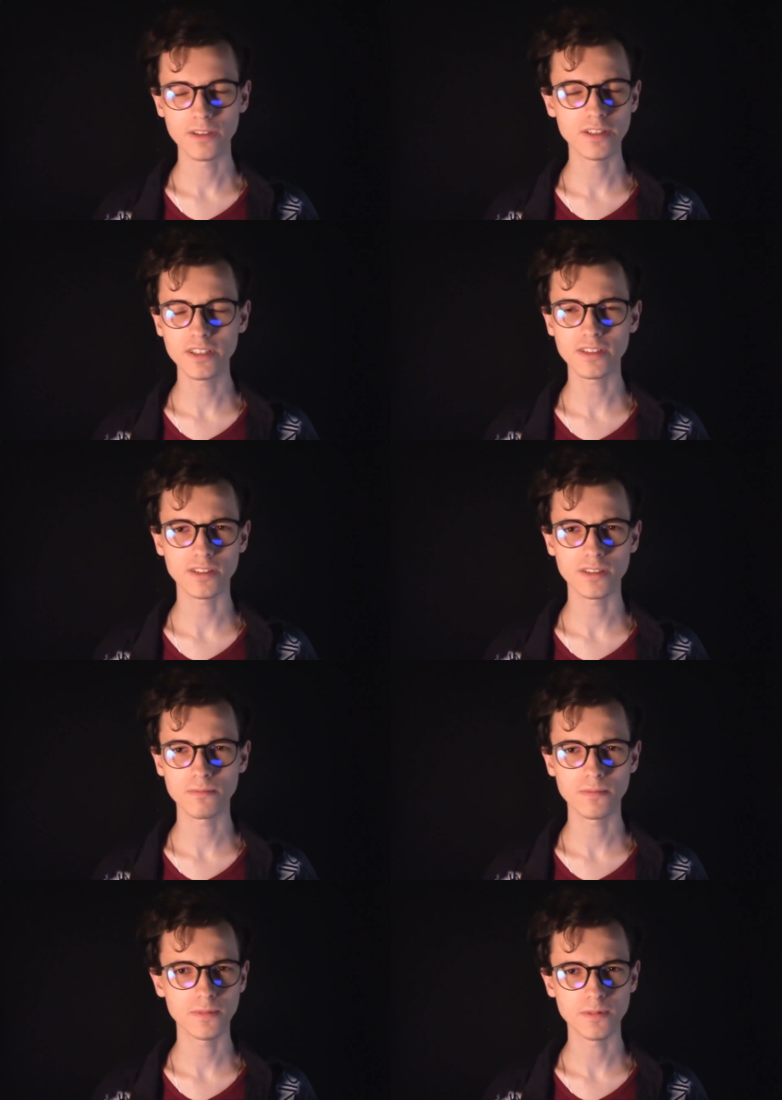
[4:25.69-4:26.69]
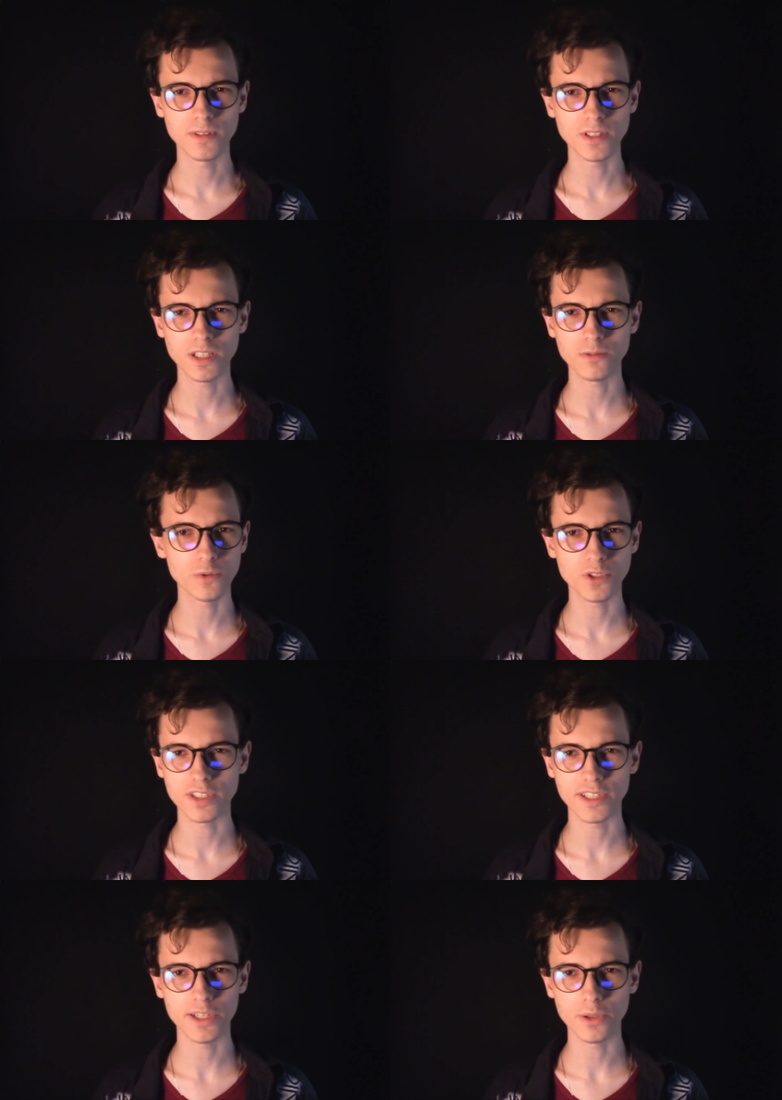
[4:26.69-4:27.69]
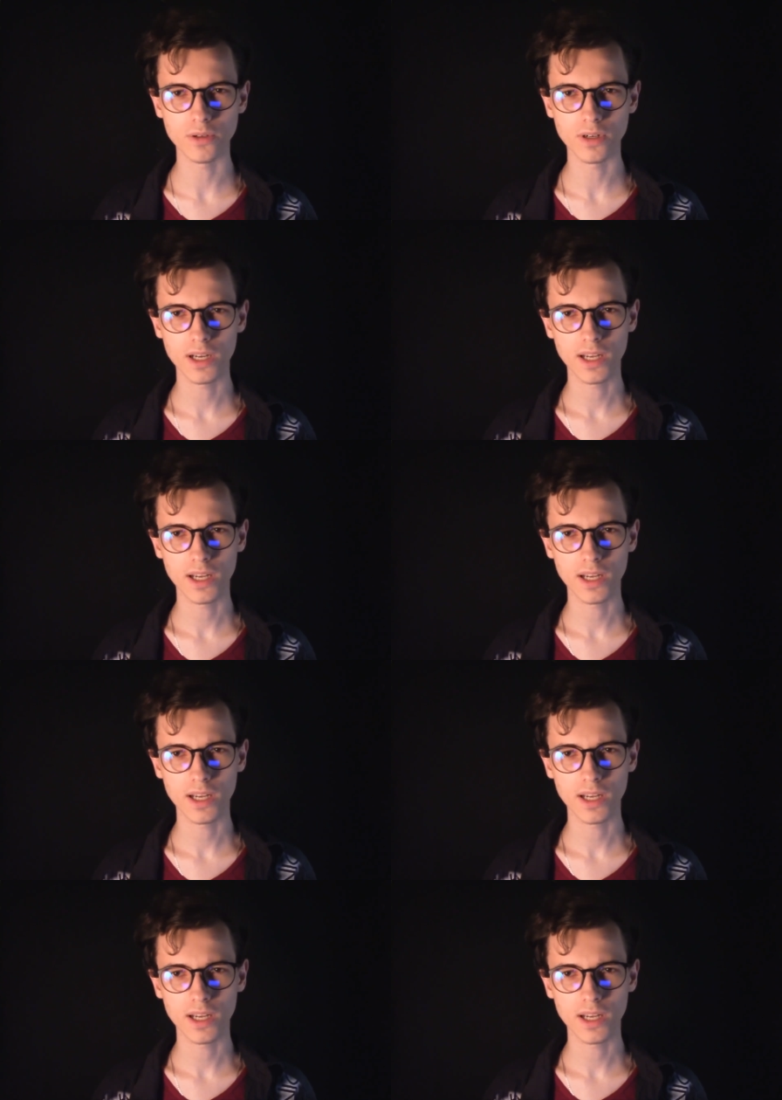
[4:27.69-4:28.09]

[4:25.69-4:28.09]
И нет, я вовсе не горю.